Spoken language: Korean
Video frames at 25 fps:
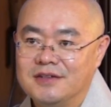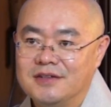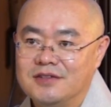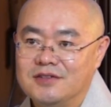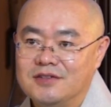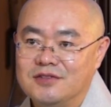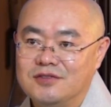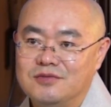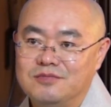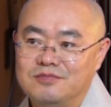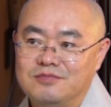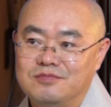
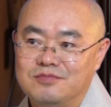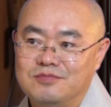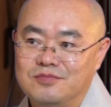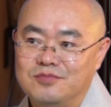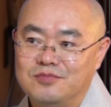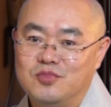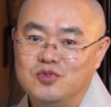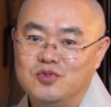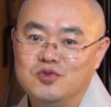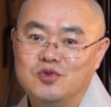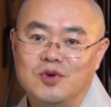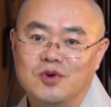좀
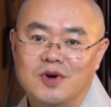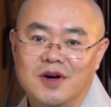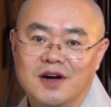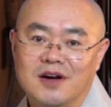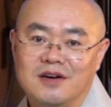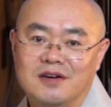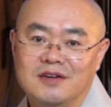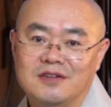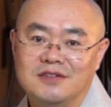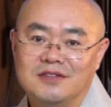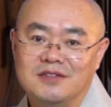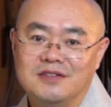부족한
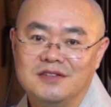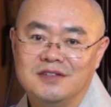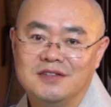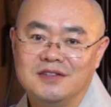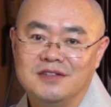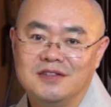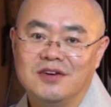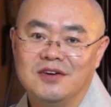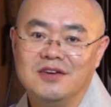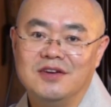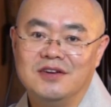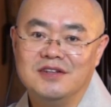것을
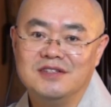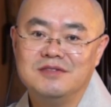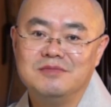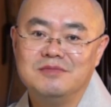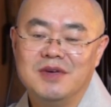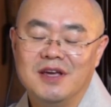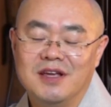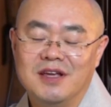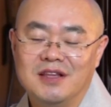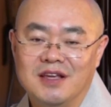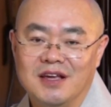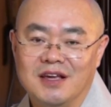더 열심히
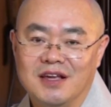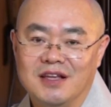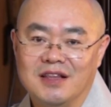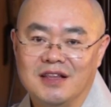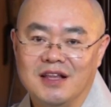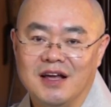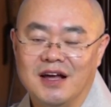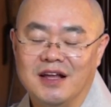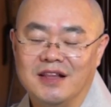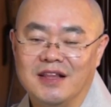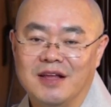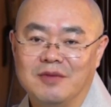해야
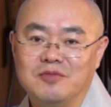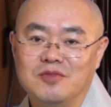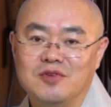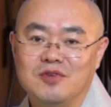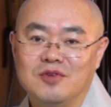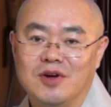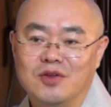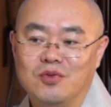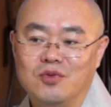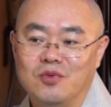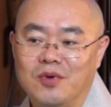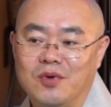되겠다.
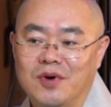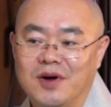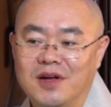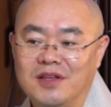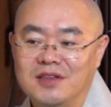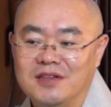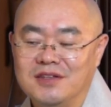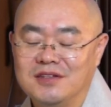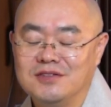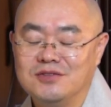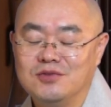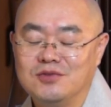남들과
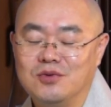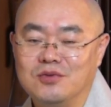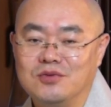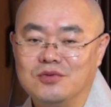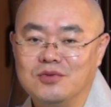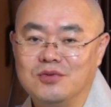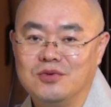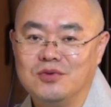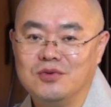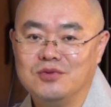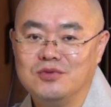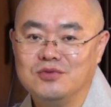똑같은
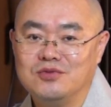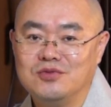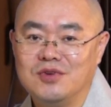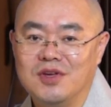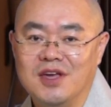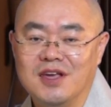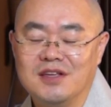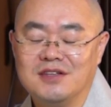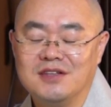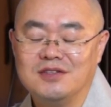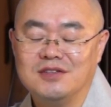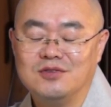속도로
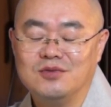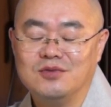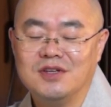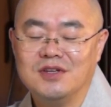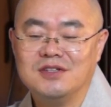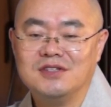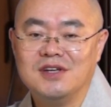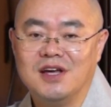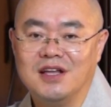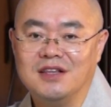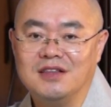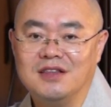수행해서는
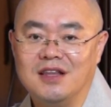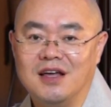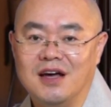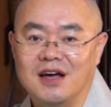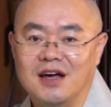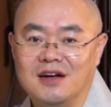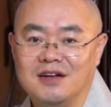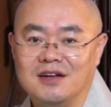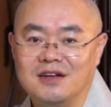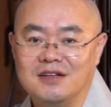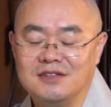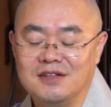되지 않는다.
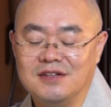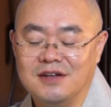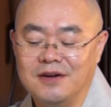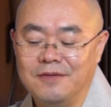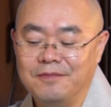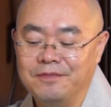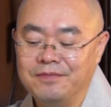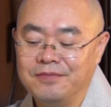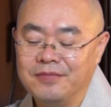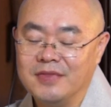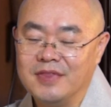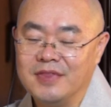그래서
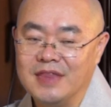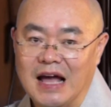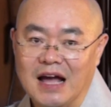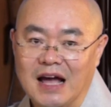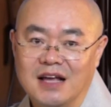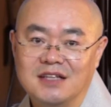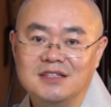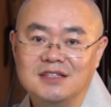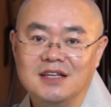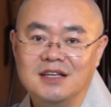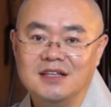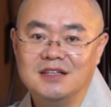
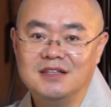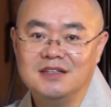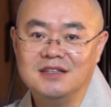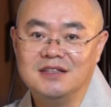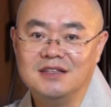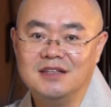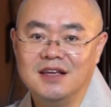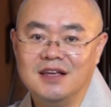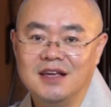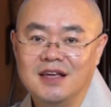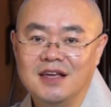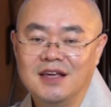낮에는
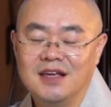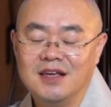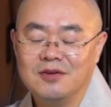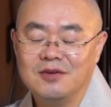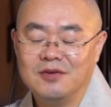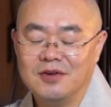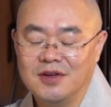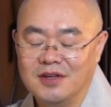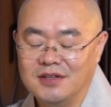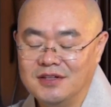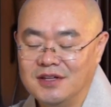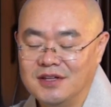
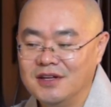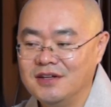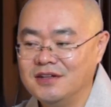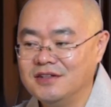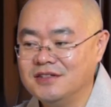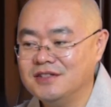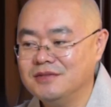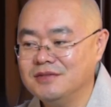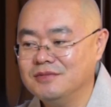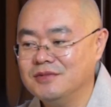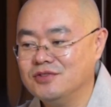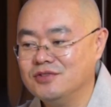굉장히
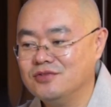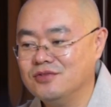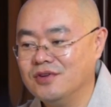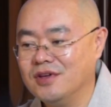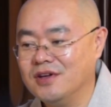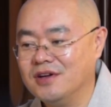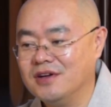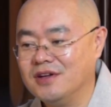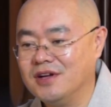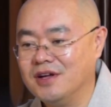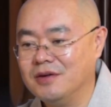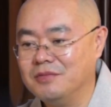열심히
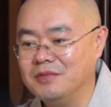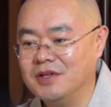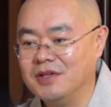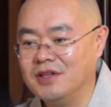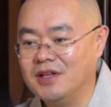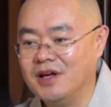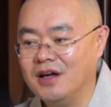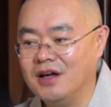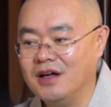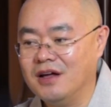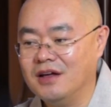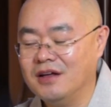수행을
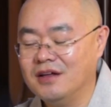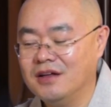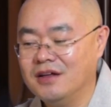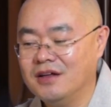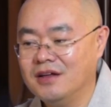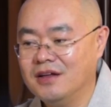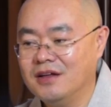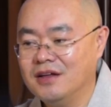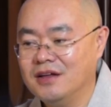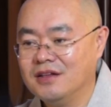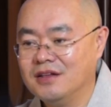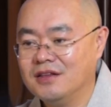합니다.
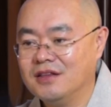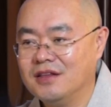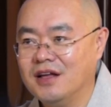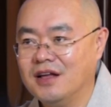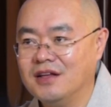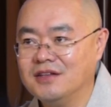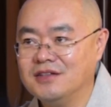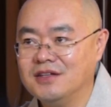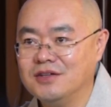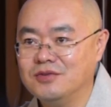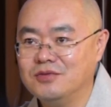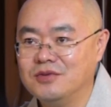
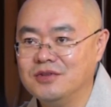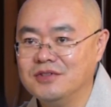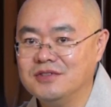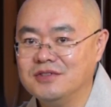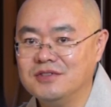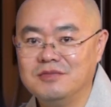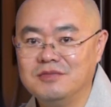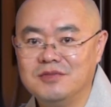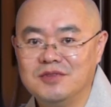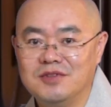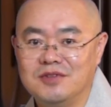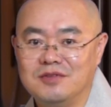낮에 우리
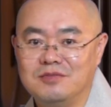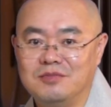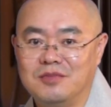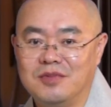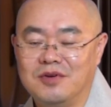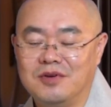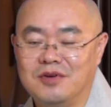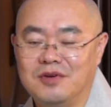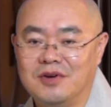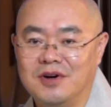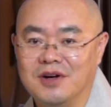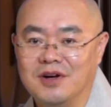스님들
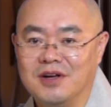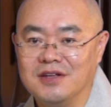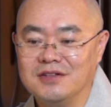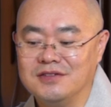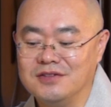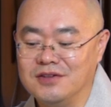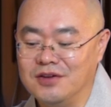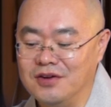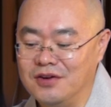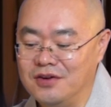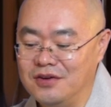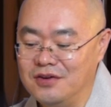뭐
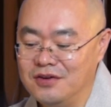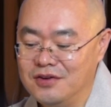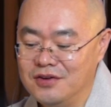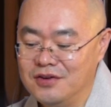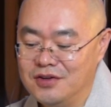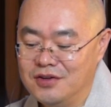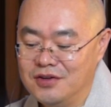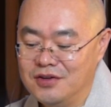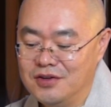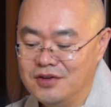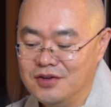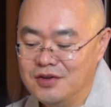하겠어요?
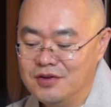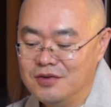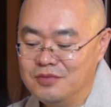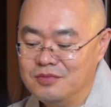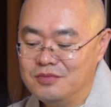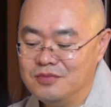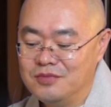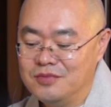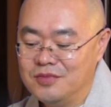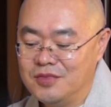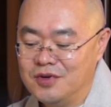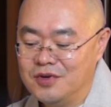
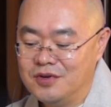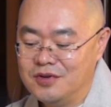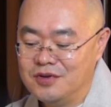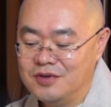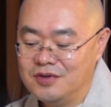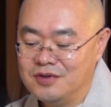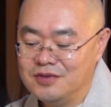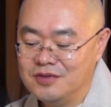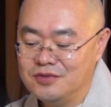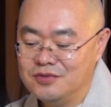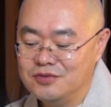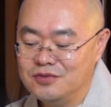
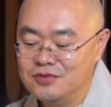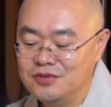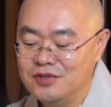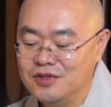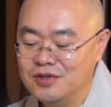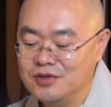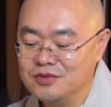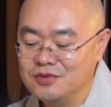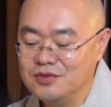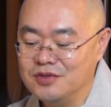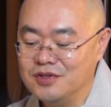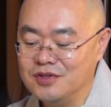뭐
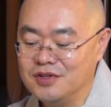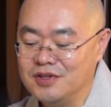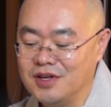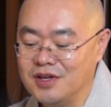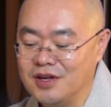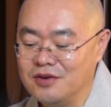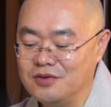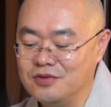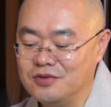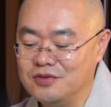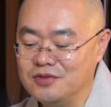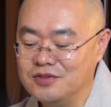울렵도
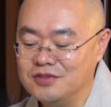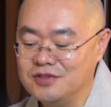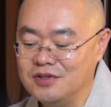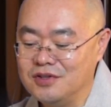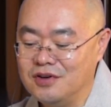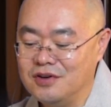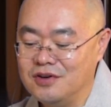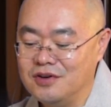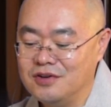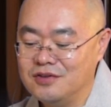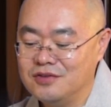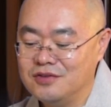있겠고,
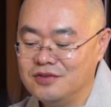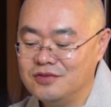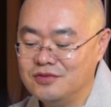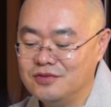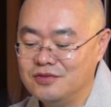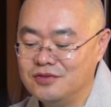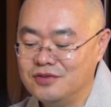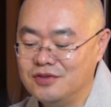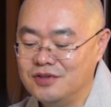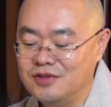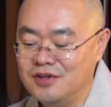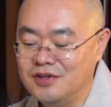그죠?
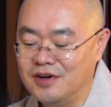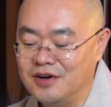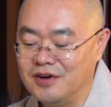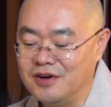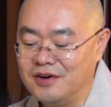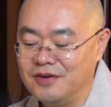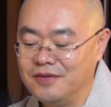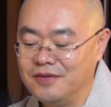울렵,